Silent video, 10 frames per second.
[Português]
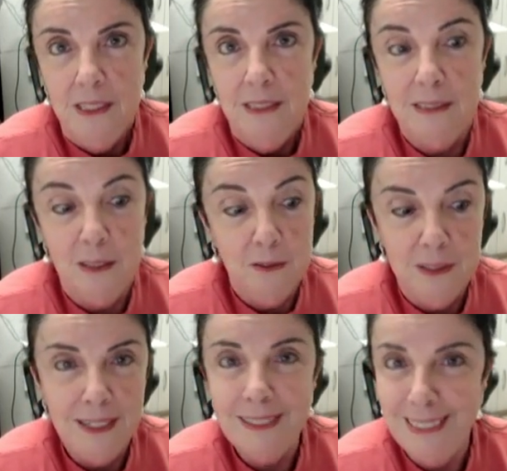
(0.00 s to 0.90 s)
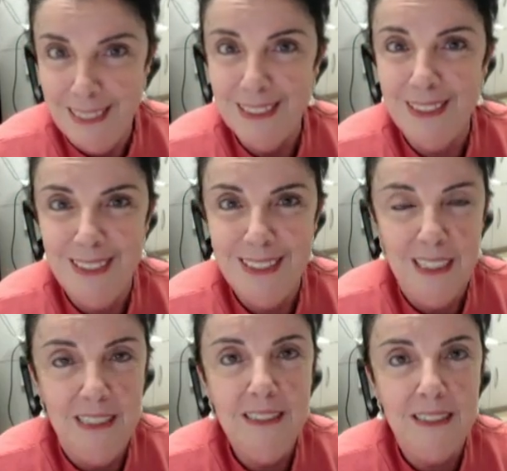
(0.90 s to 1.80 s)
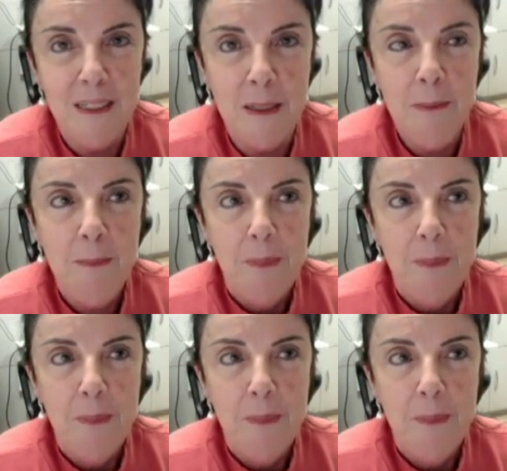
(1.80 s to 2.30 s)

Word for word: Então é aí que a gente entra, né?